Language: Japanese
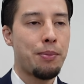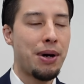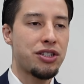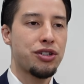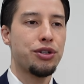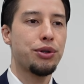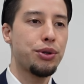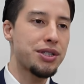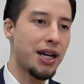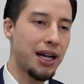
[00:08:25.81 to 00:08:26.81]
まあ、主力
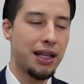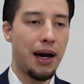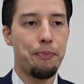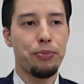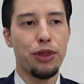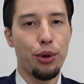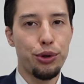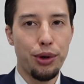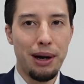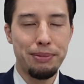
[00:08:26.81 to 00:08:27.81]
を下げた
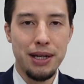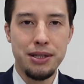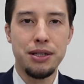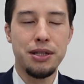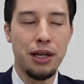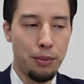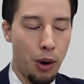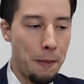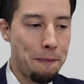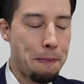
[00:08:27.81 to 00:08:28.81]
トロントラプターズですけれど
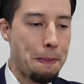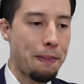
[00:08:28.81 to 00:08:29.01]
も